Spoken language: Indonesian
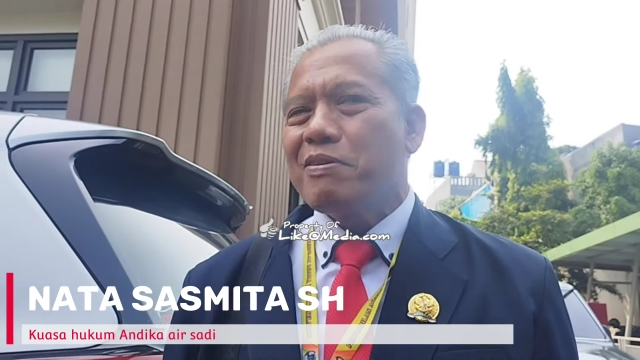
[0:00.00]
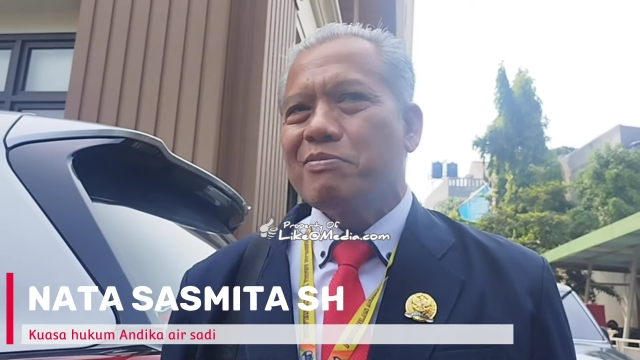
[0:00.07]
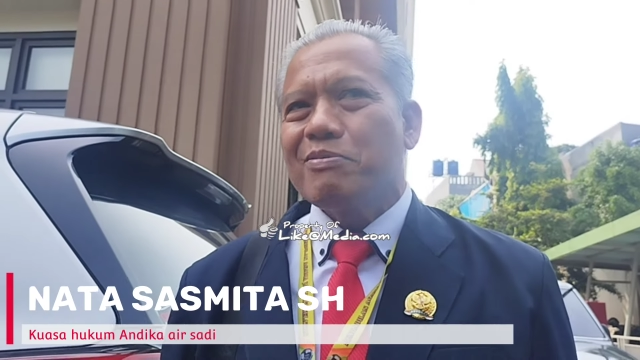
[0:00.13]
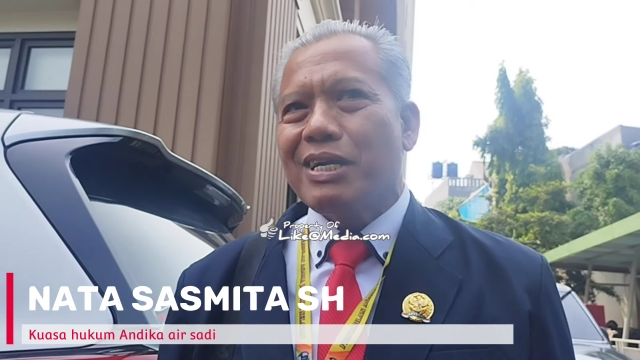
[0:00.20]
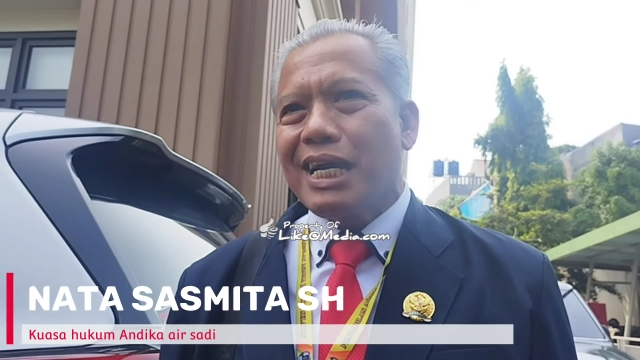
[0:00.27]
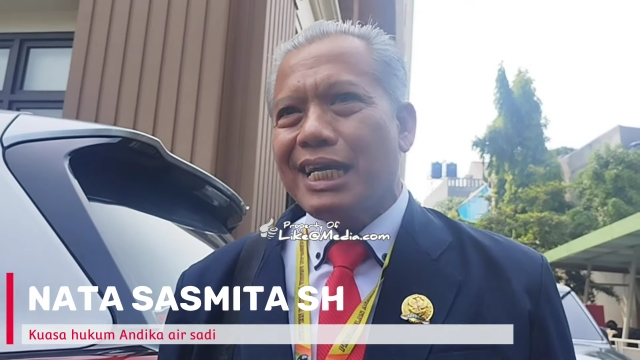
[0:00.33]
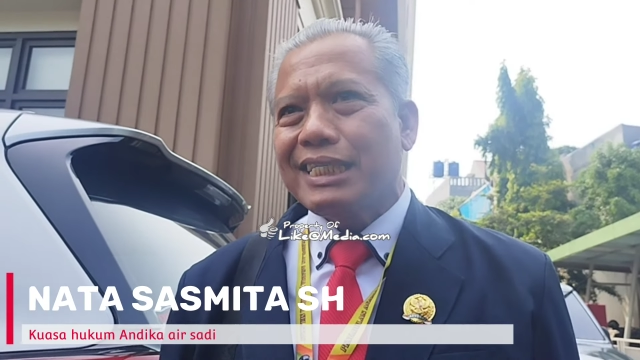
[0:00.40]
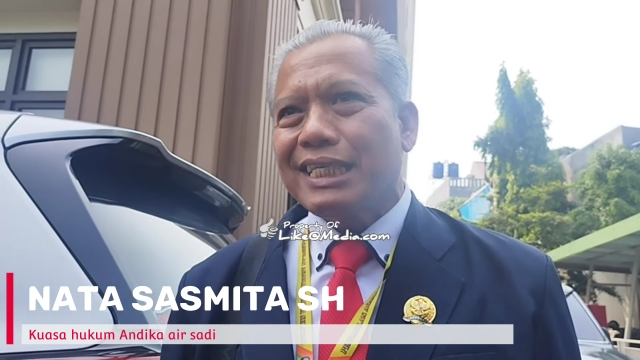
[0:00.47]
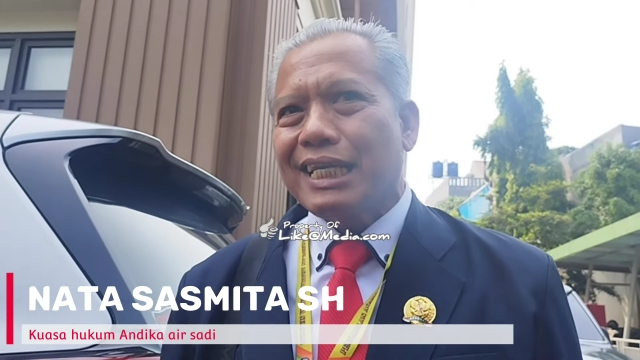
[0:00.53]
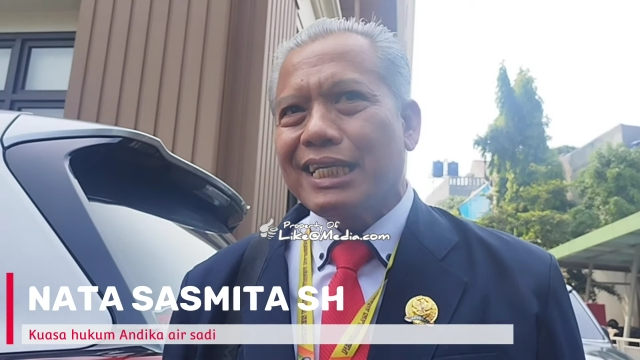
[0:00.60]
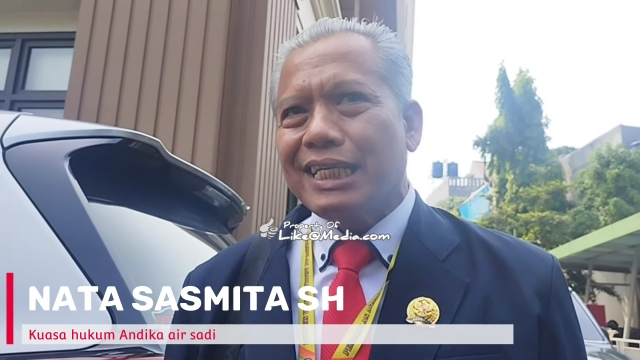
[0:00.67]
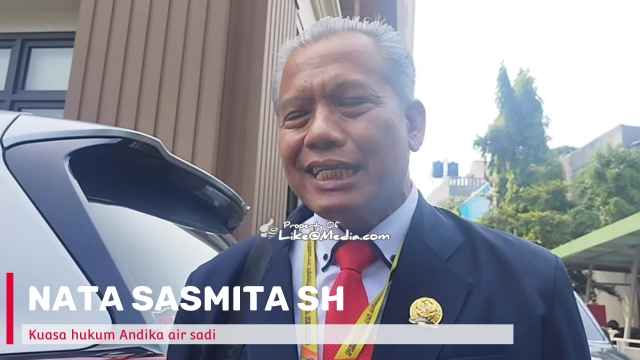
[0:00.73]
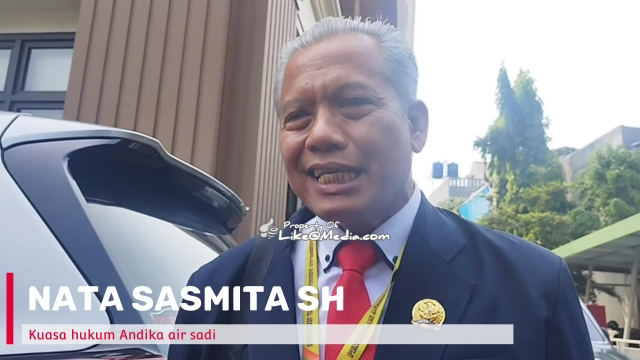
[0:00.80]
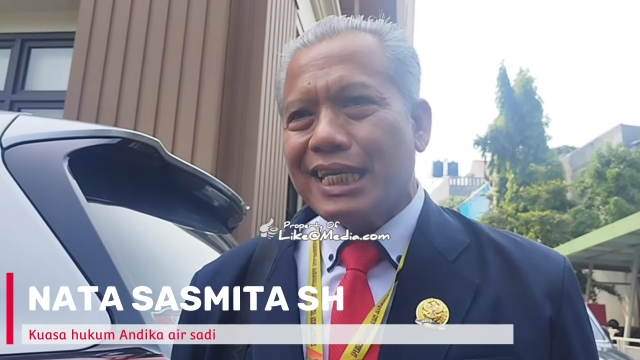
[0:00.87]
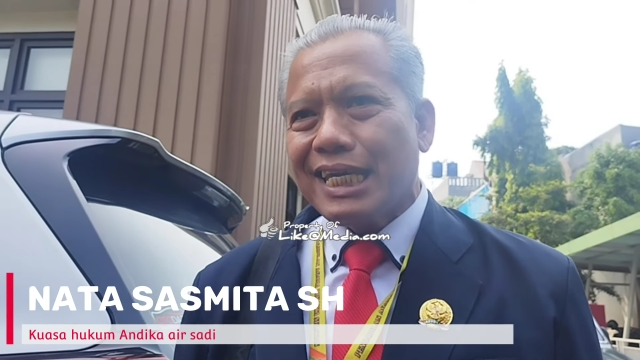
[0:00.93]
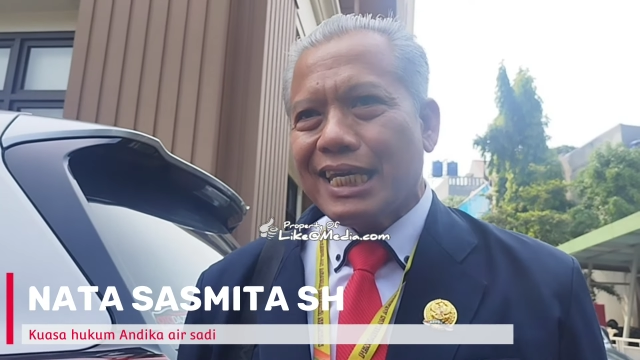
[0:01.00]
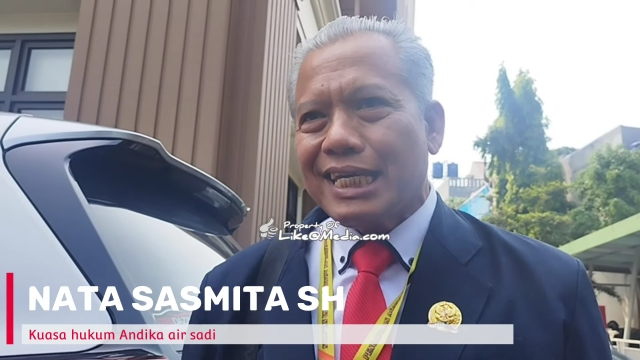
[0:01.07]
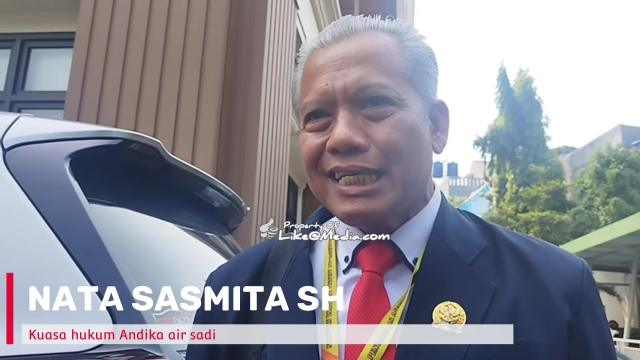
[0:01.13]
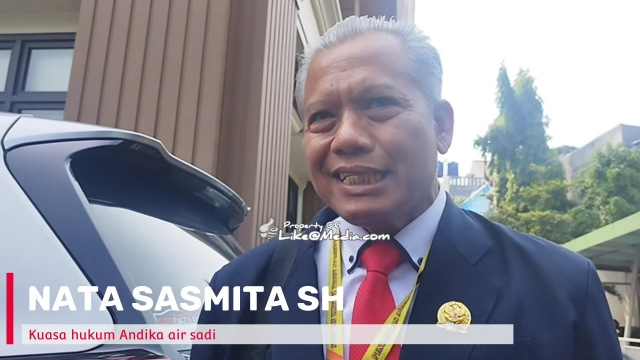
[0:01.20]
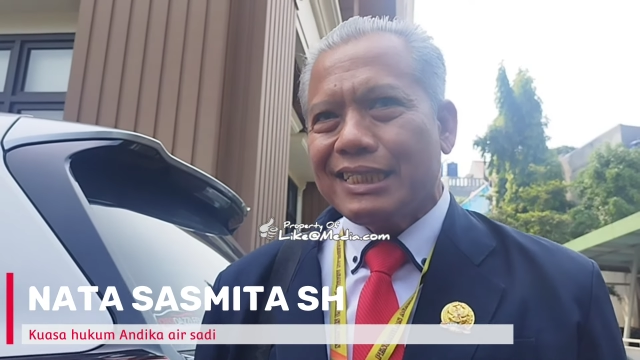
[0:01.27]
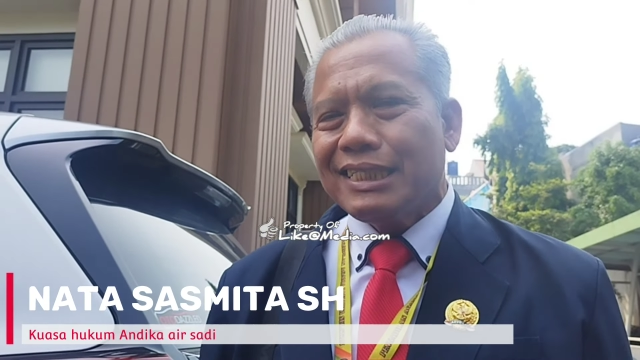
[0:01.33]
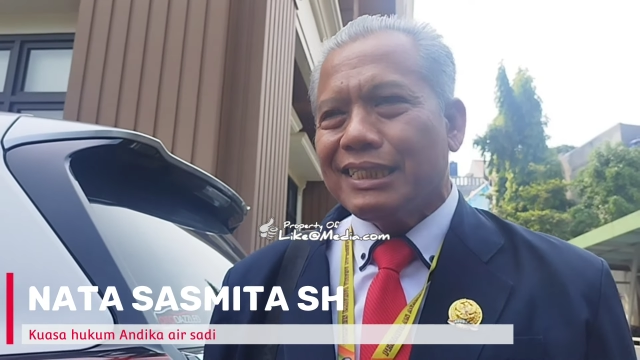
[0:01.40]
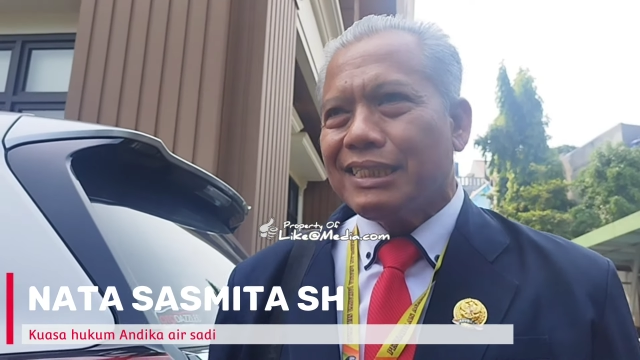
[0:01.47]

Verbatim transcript: penggugat hari ini